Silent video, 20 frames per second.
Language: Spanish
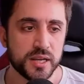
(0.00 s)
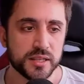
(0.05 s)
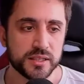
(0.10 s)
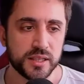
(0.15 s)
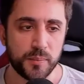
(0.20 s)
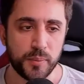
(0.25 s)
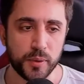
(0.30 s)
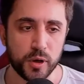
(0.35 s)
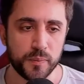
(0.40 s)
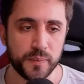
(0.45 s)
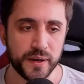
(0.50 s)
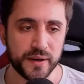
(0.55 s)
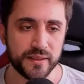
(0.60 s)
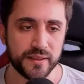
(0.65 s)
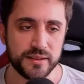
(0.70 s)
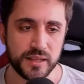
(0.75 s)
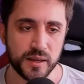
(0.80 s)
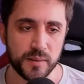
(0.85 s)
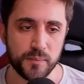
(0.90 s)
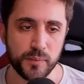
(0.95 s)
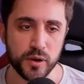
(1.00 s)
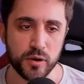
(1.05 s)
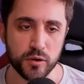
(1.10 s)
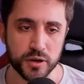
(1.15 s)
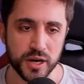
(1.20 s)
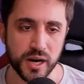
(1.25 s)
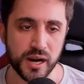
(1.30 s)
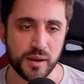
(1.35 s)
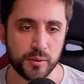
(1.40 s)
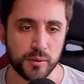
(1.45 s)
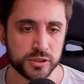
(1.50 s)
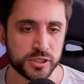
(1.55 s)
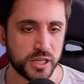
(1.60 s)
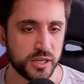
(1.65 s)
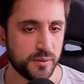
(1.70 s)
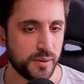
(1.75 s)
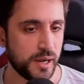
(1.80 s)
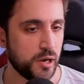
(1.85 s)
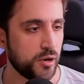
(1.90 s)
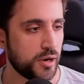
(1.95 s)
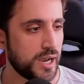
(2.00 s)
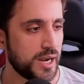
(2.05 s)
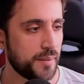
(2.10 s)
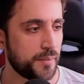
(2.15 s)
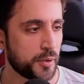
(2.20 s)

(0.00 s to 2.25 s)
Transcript: Tampoco pierden tiempo en correr la voz a nivel local